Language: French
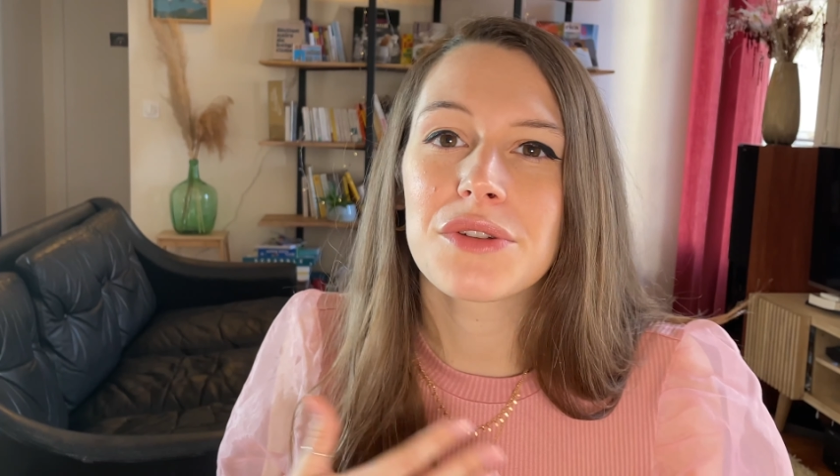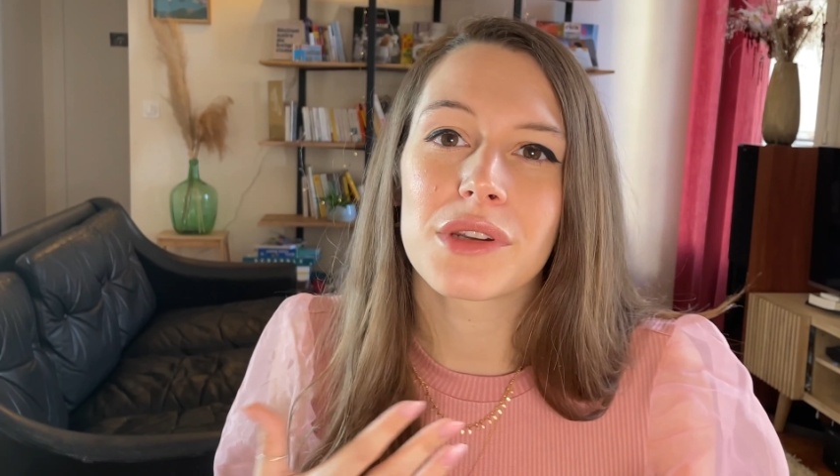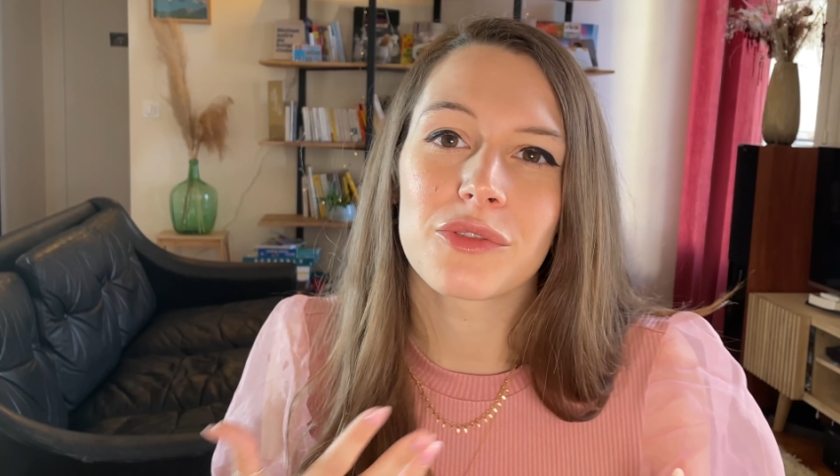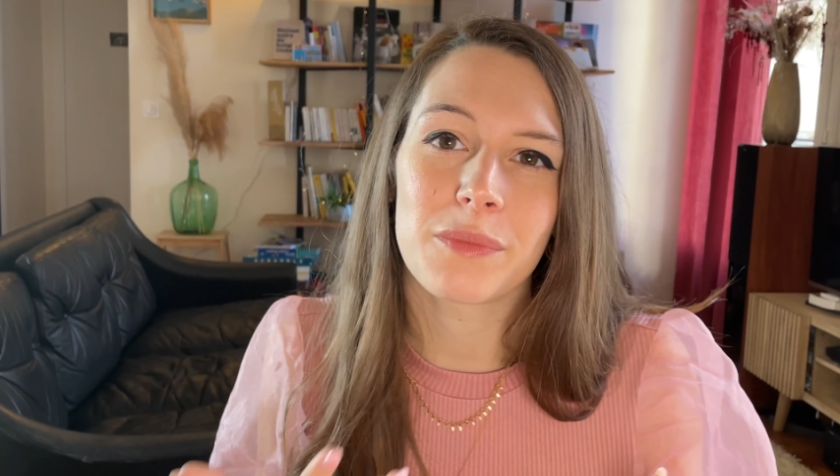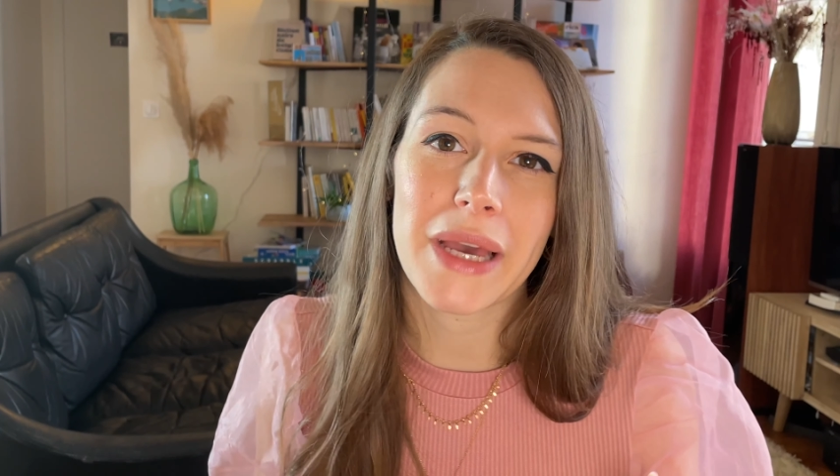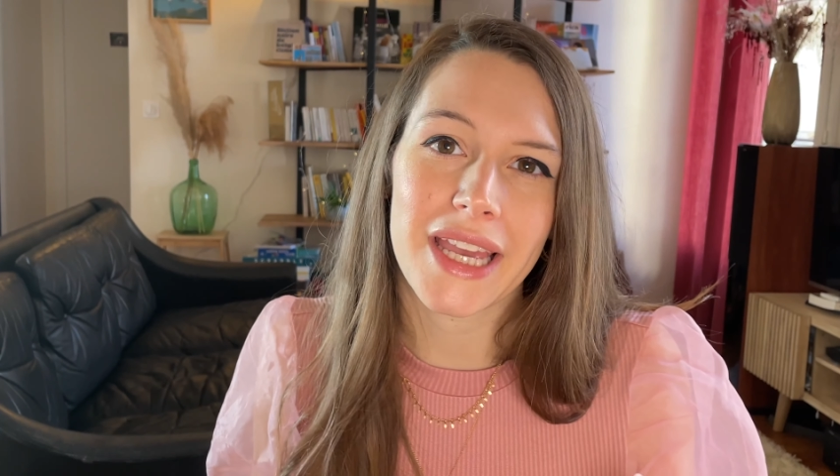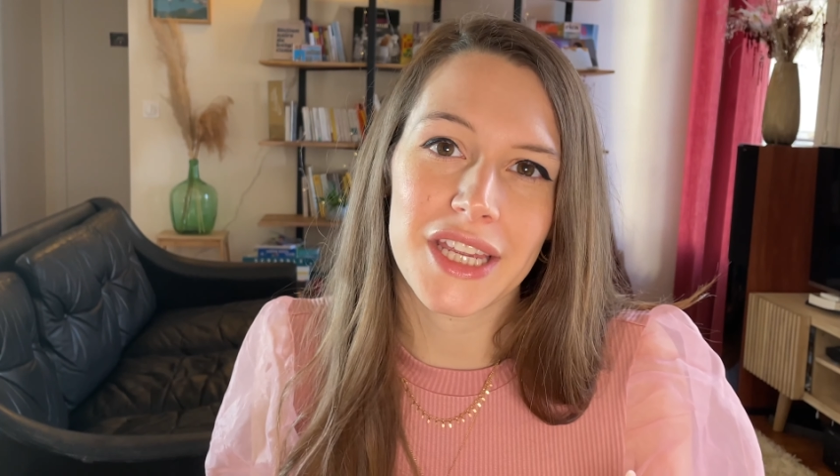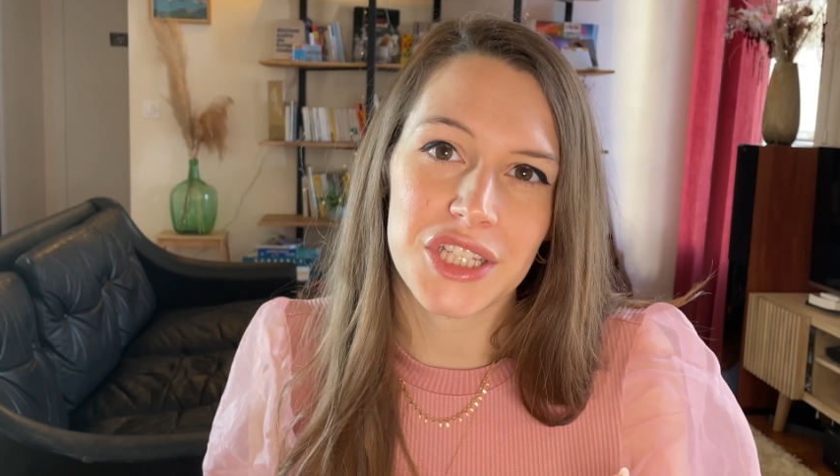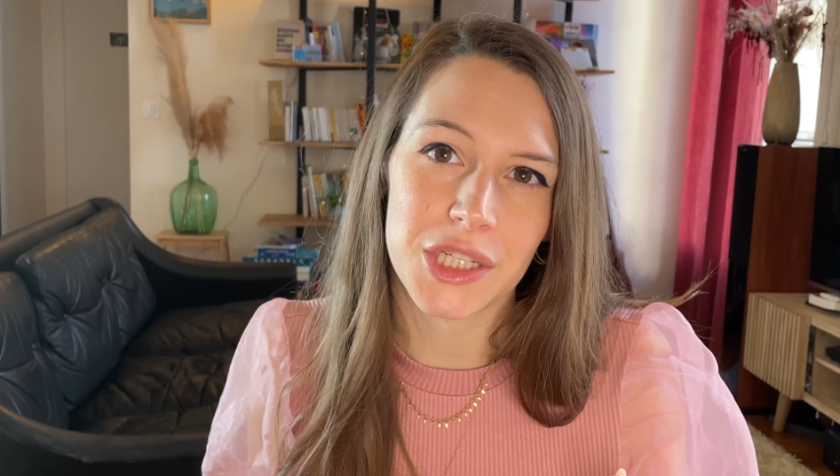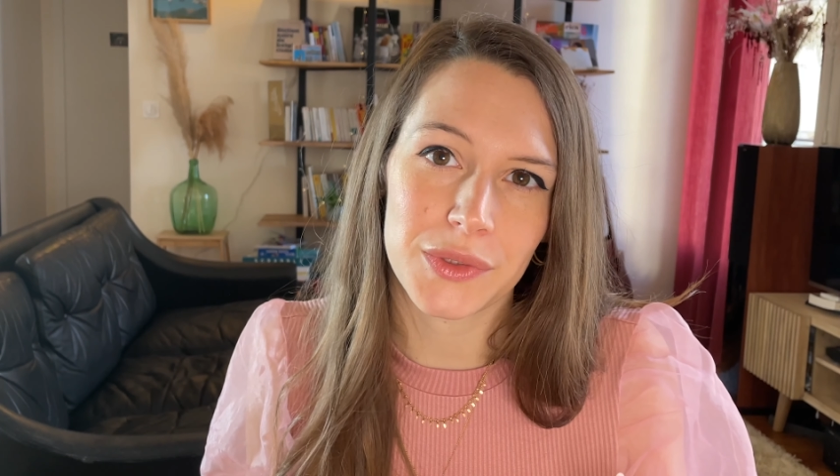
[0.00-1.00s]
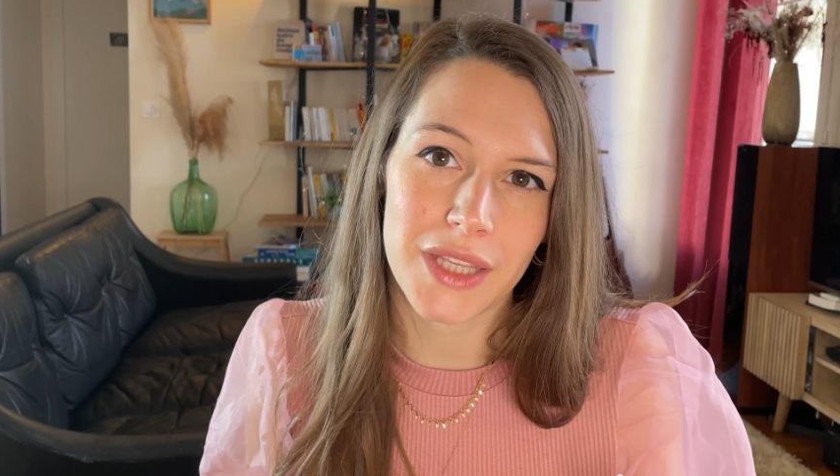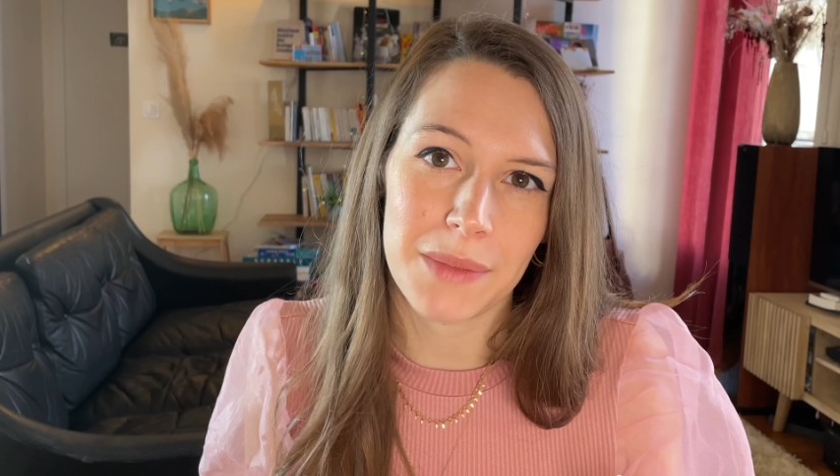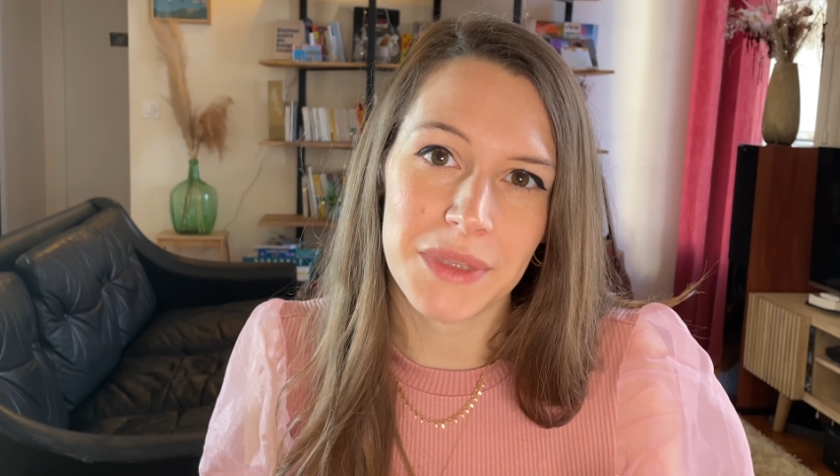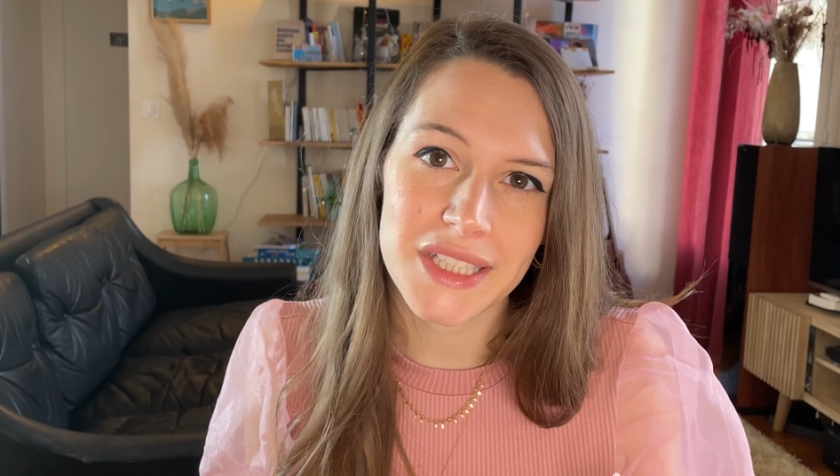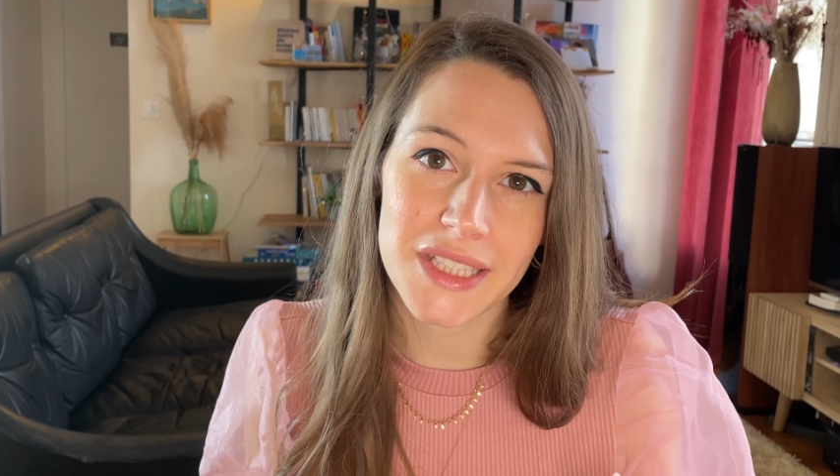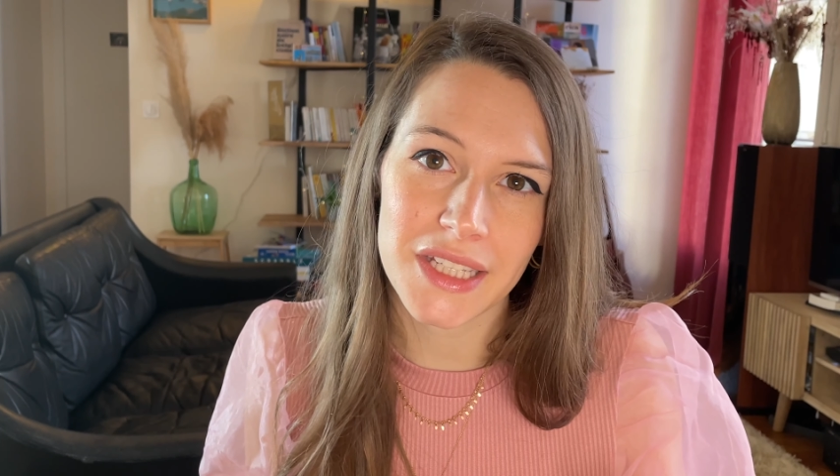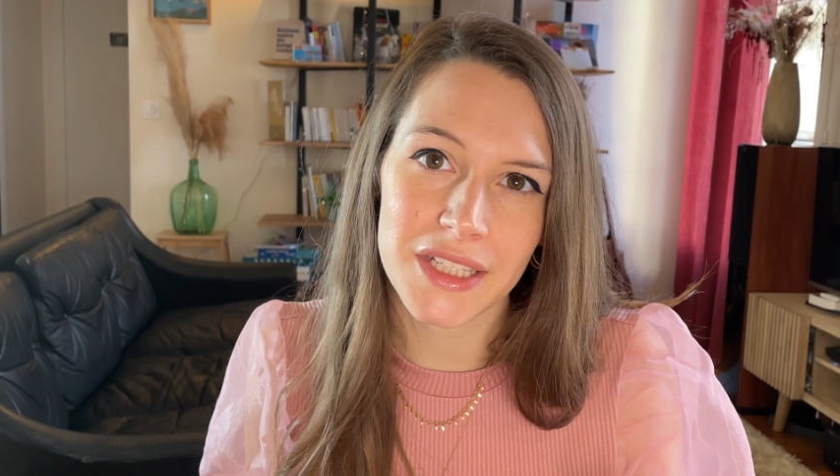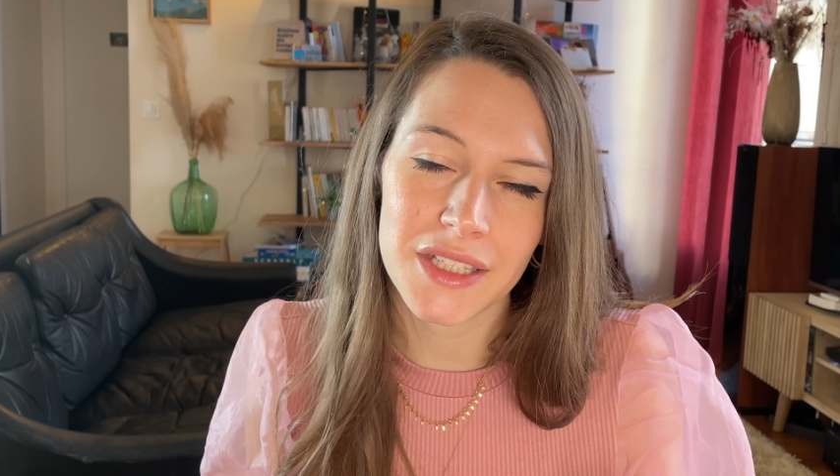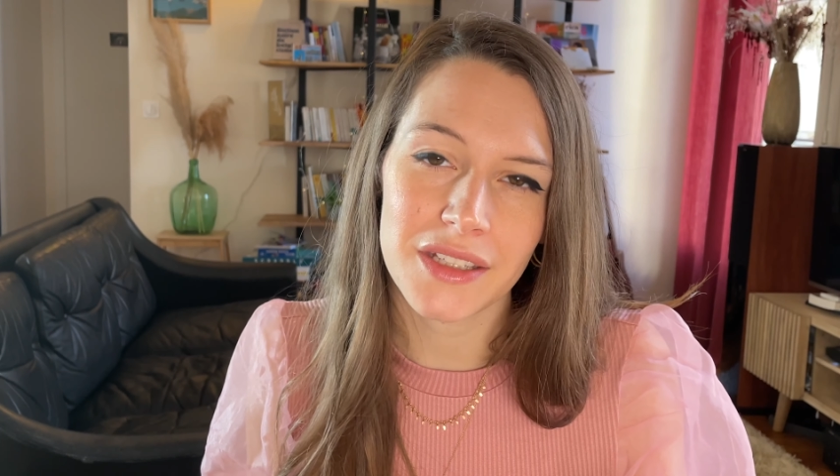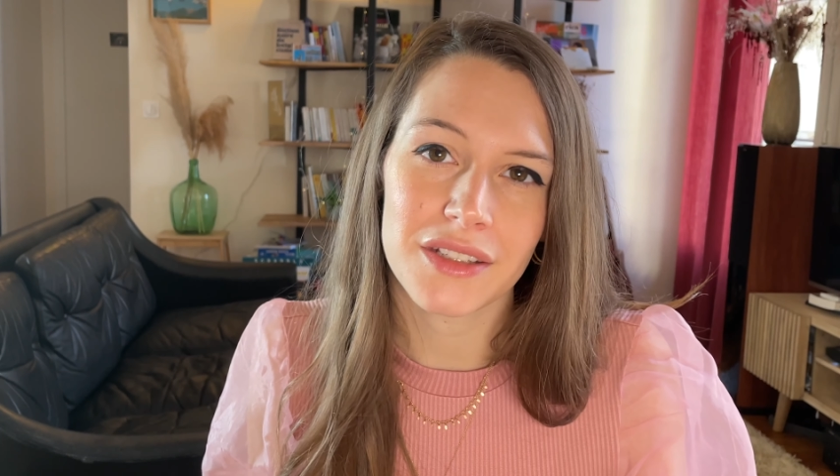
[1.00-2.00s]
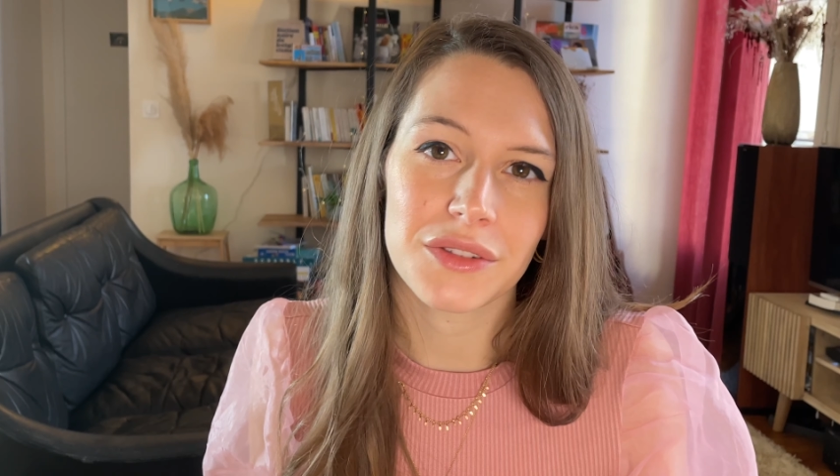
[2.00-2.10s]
je ne veux pas gâcher notre amitié.